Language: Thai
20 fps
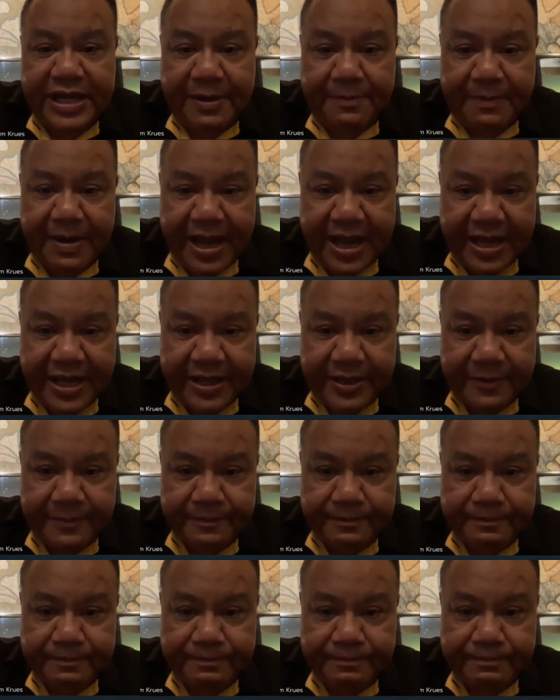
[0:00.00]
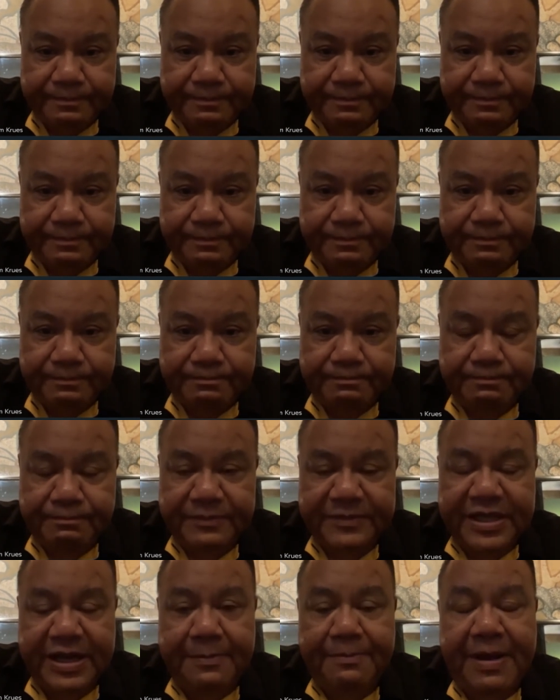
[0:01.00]
ทำให้
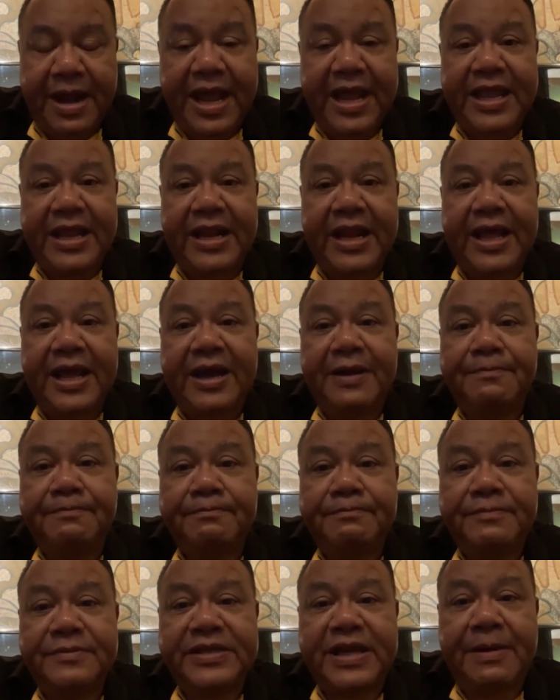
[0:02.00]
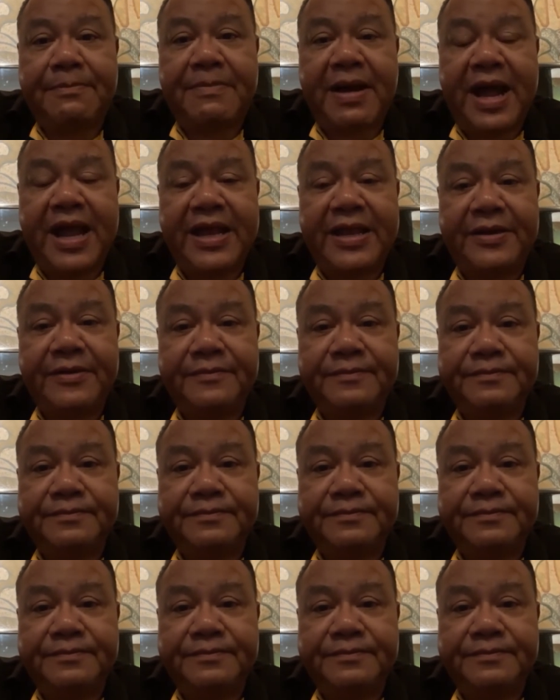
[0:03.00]
ทำให้อะไรครับทำให้